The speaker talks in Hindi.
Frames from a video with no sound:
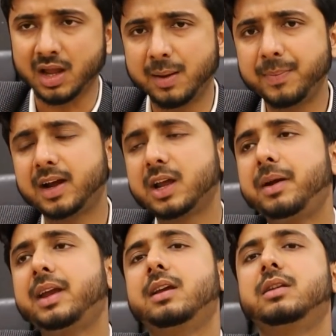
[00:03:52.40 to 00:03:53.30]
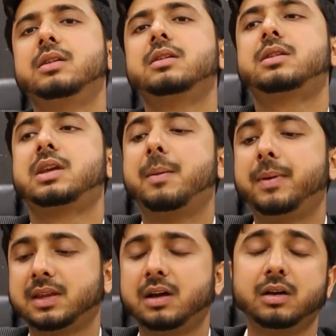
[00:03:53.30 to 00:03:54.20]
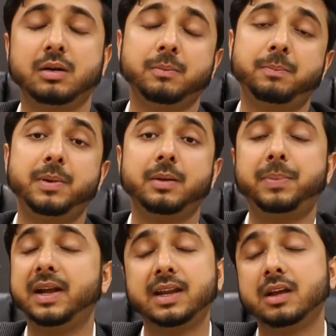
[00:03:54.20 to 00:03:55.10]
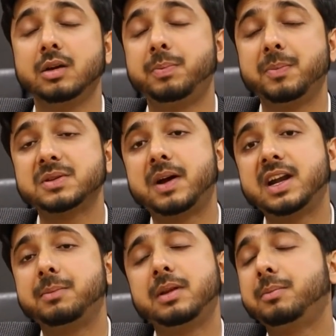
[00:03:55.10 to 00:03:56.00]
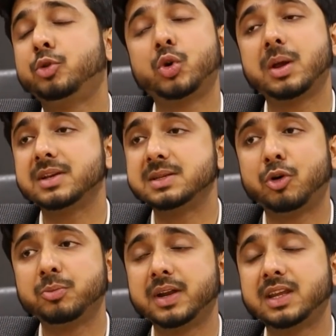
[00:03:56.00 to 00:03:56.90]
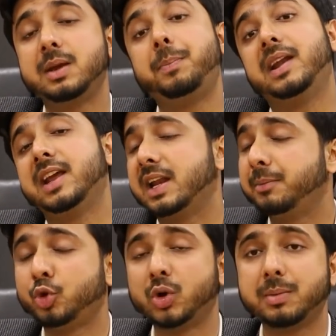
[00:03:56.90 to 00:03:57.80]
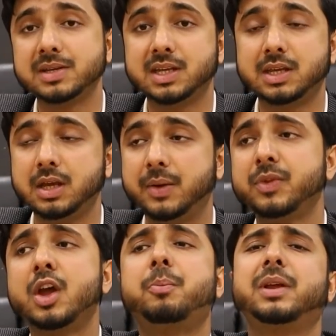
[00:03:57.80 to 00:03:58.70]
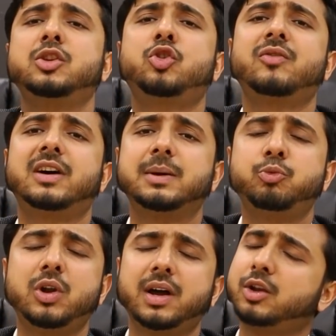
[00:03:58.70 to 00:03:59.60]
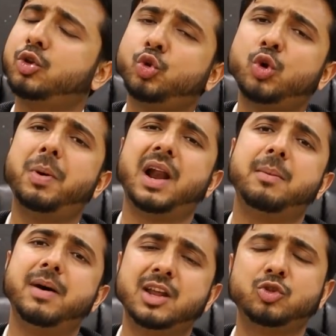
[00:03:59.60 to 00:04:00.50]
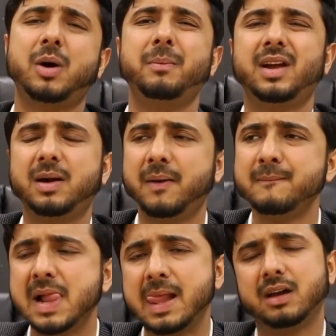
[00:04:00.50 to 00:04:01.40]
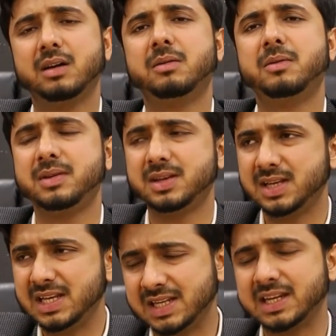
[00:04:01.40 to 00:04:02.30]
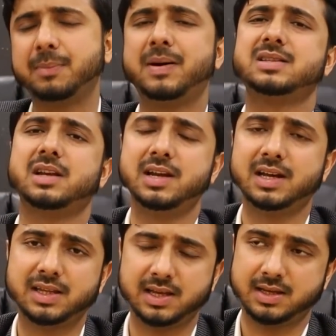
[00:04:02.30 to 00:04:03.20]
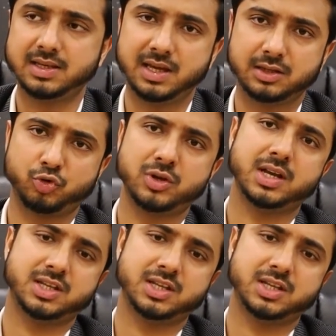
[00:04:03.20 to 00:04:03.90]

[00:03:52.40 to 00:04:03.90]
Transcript: आपने कहा कि भाई क्या पता पीपल्स पार्टी में भी धोखेबाजी बहुत बार की है पीटीआई ने भी धोखेबाजी की है पत्नी कौन वादा पूरा करे तो दोनों बराबर ही हैं तो हमने कहा इनके पास चले जाते हैं ये थोड़ी